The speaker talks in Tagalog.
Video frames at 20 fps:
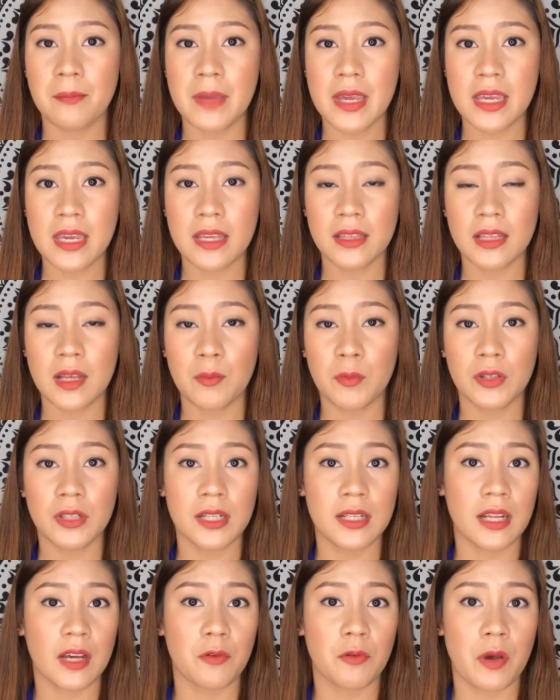May kita mo
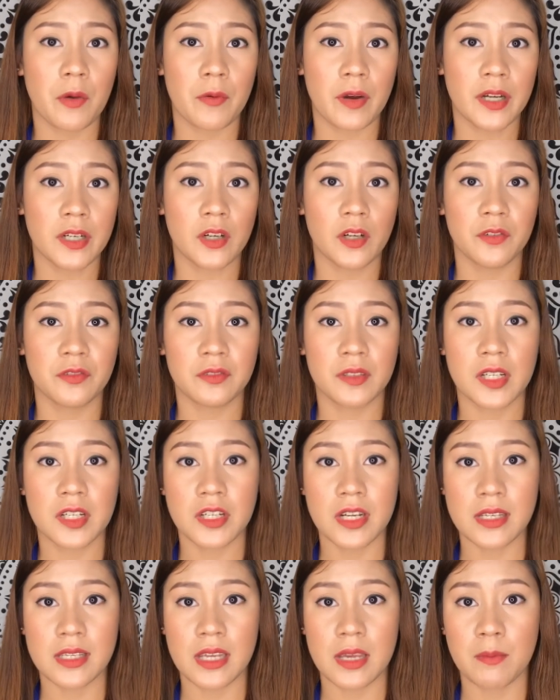na nagwe-wear off
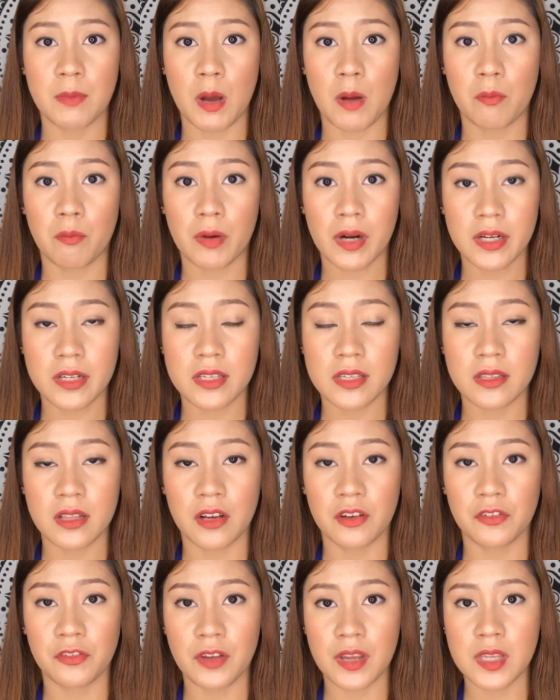na siya sa ibang parts
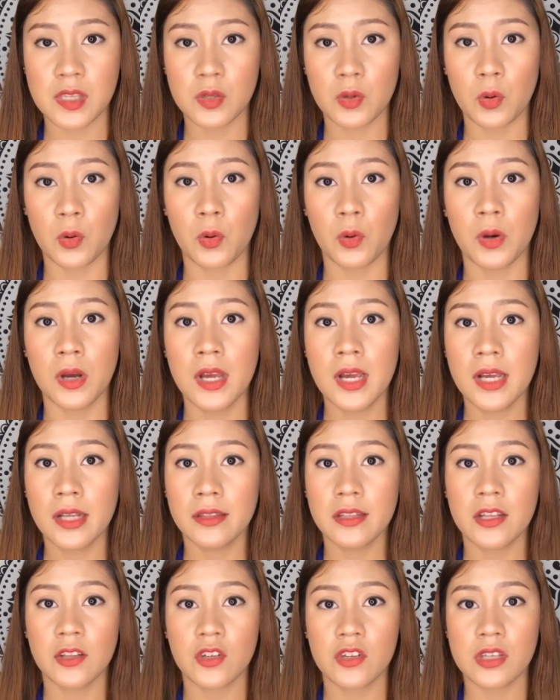ng face ko.
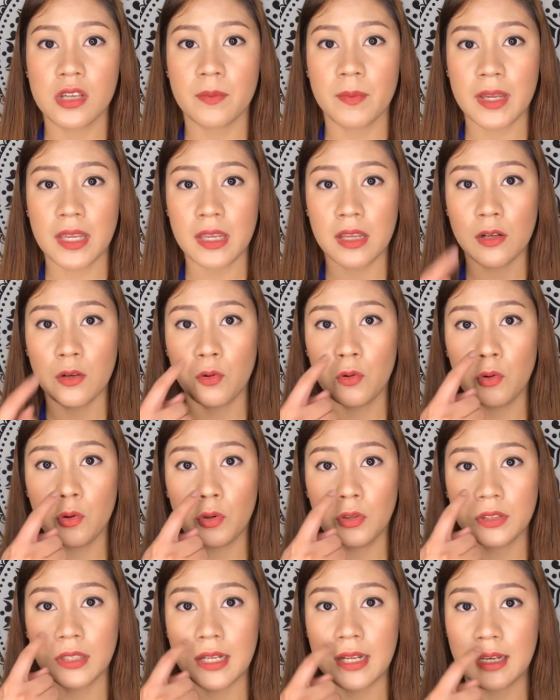Dito sa may ilong
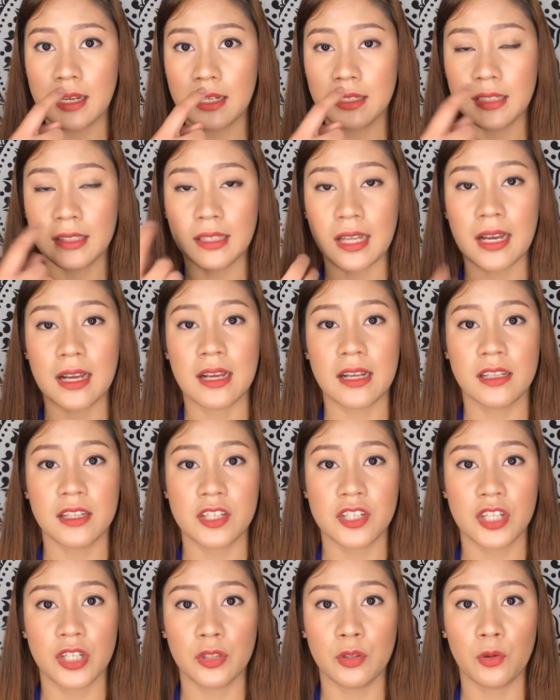ko talaga
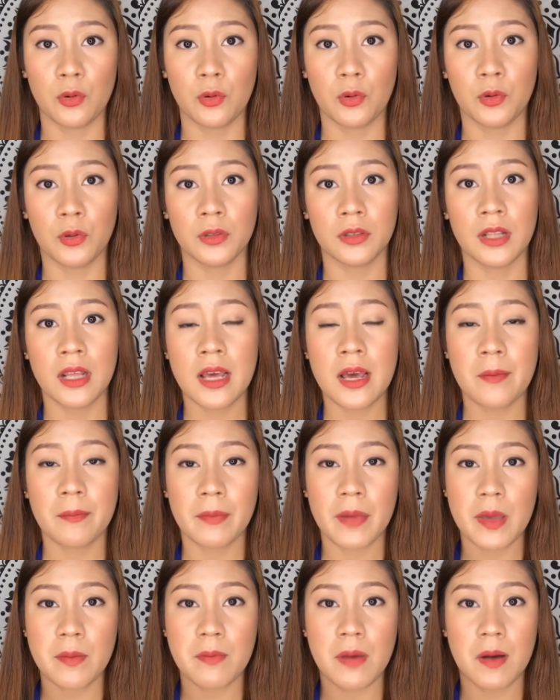natanggal na siya doon.
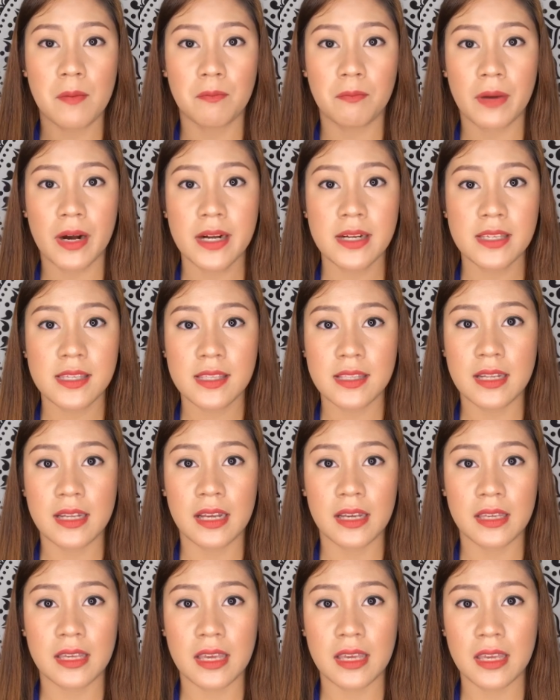May ibang parts
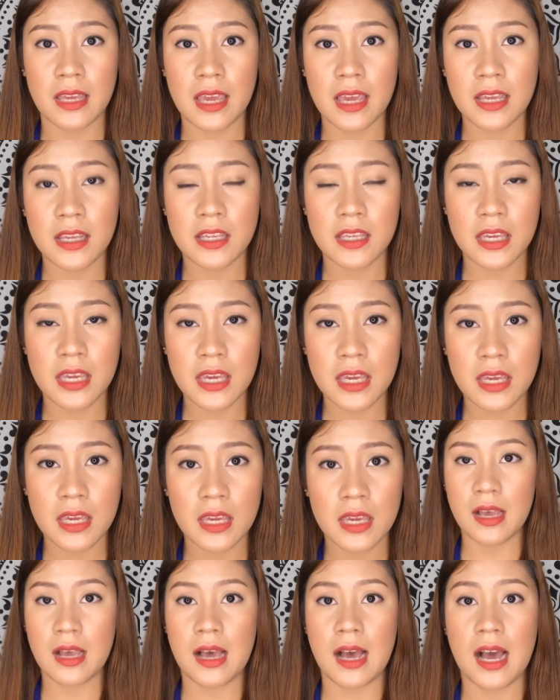na
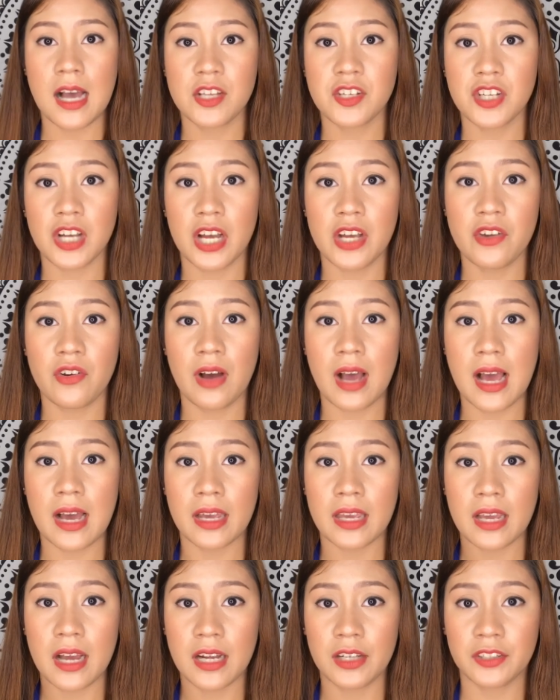nagkikiki at saka yung
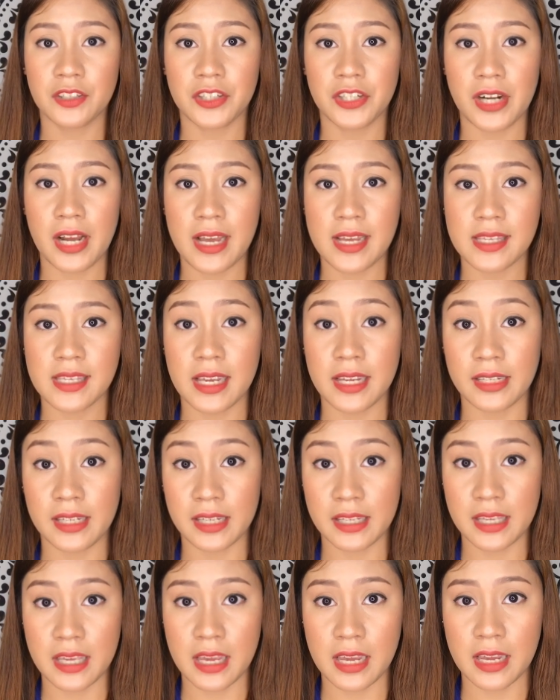aking under eyes ay
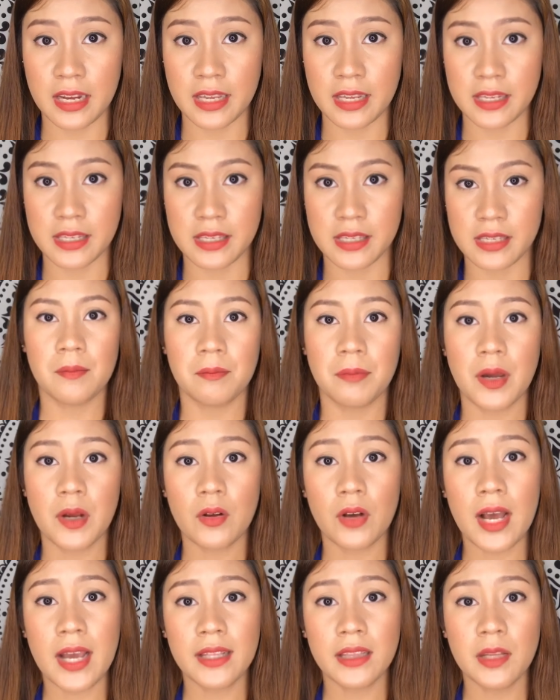nagkikris.
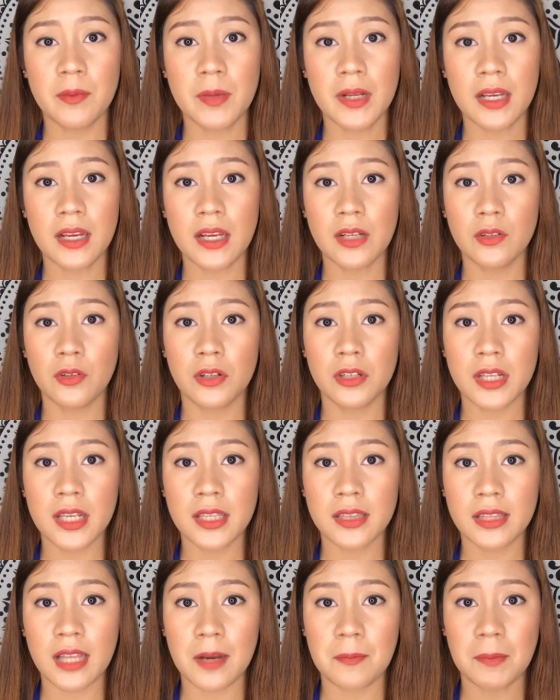Pero kahit naman na ganoon,
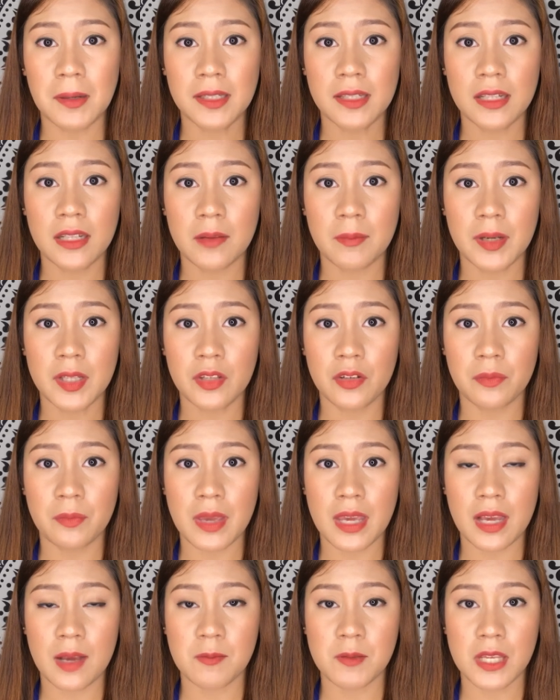intact pa din naman
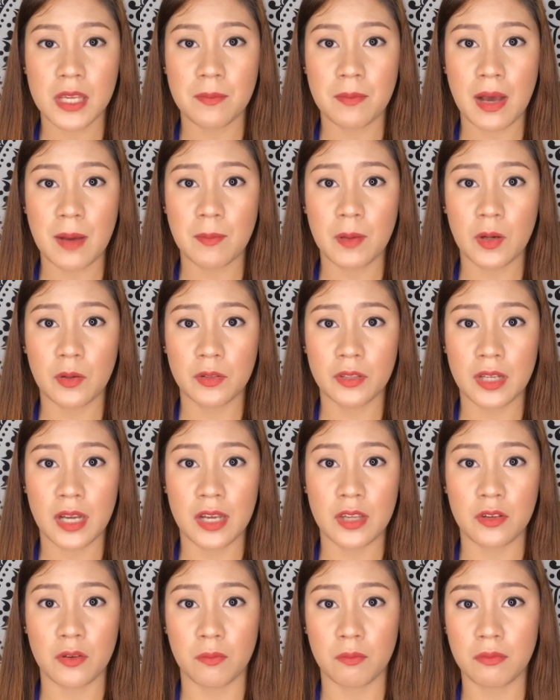yung makeup sa ibabaw
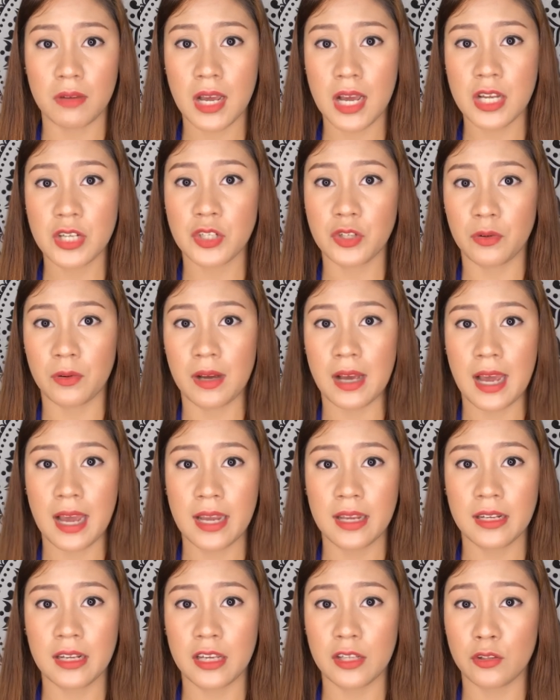niya, yung blush, yung
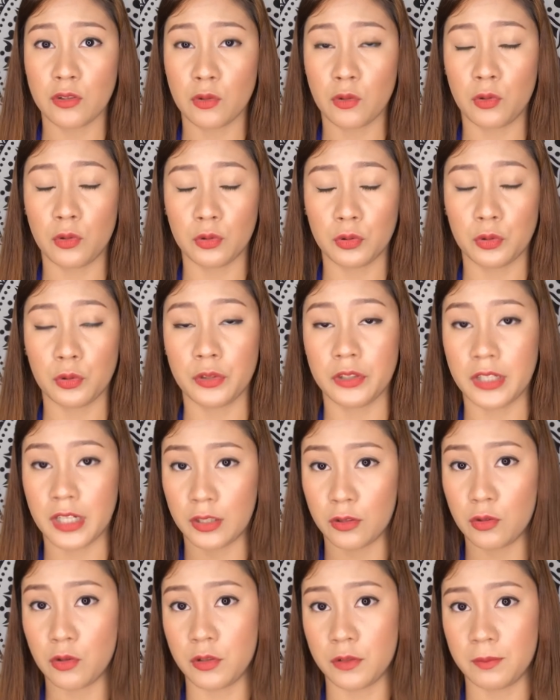highlight, yung contour
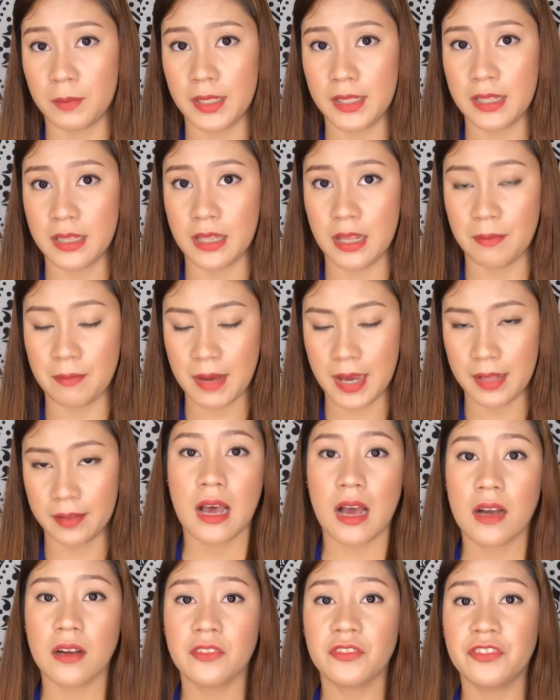nandoon pa din
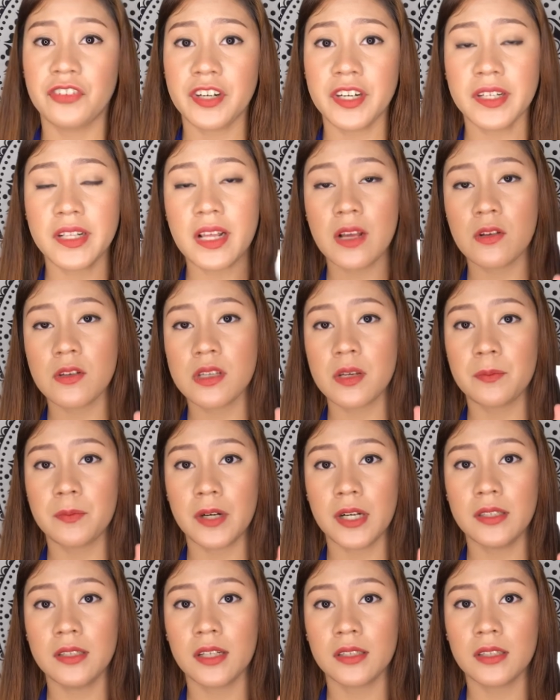naman. Ang verdict ko sa
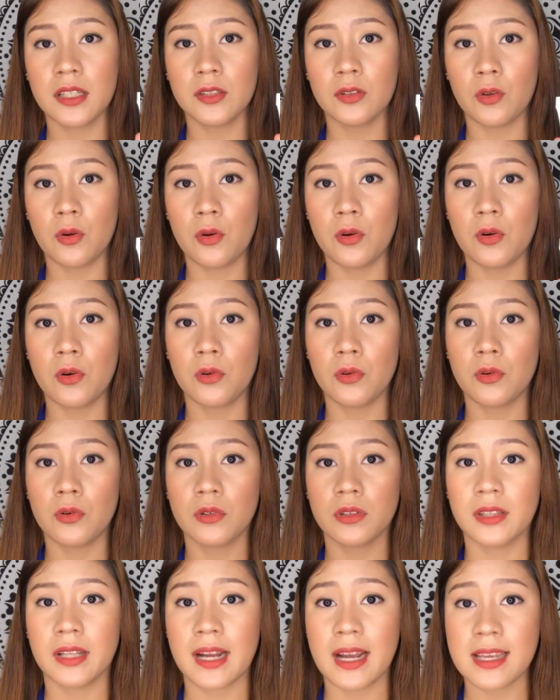product na to,
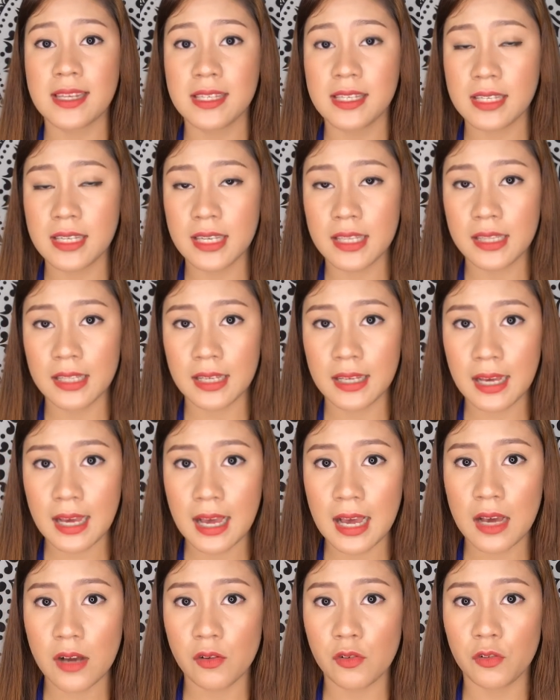kung dry skin
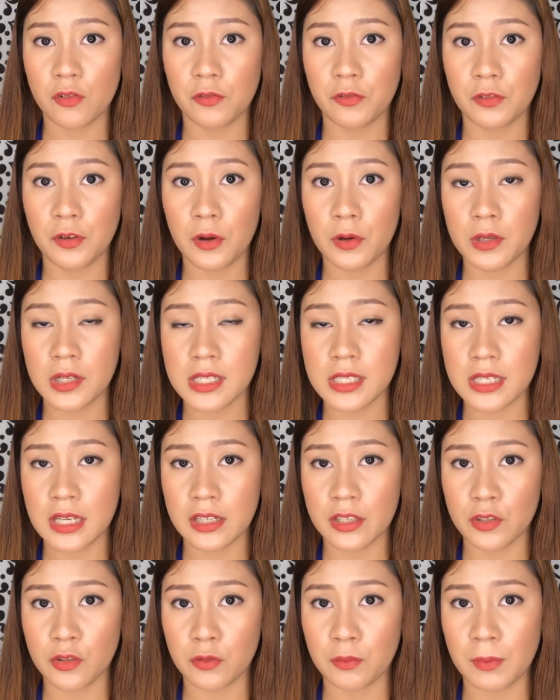ka, kung flawless
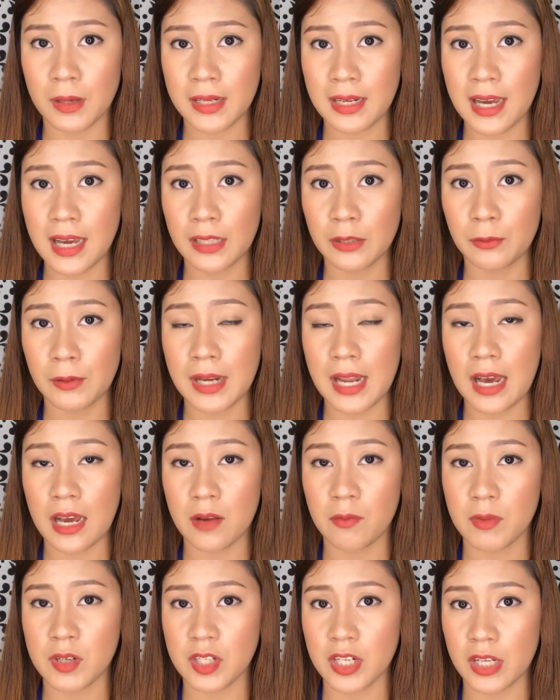ang iyong balat, wala
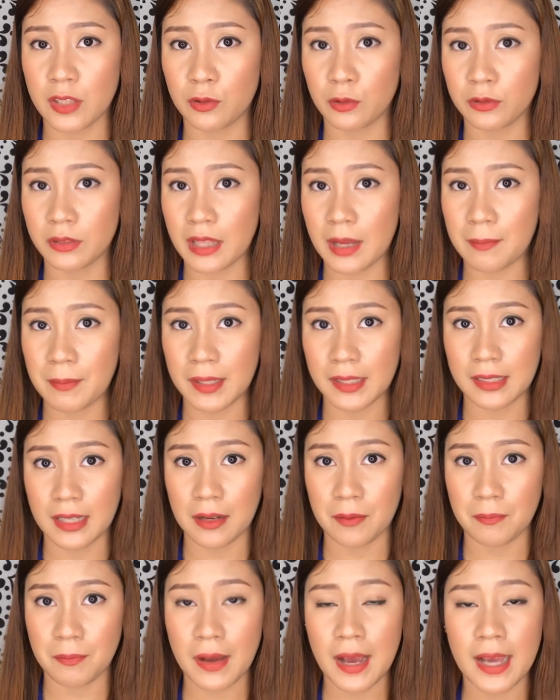kang masyadong dapat
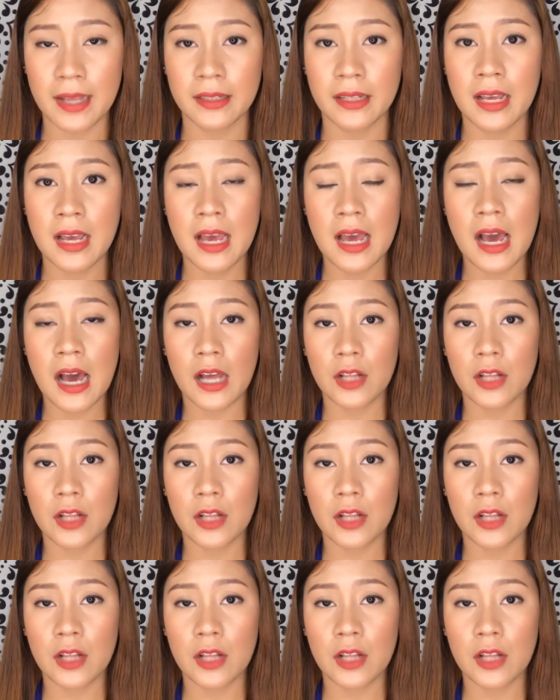takpan, Japan.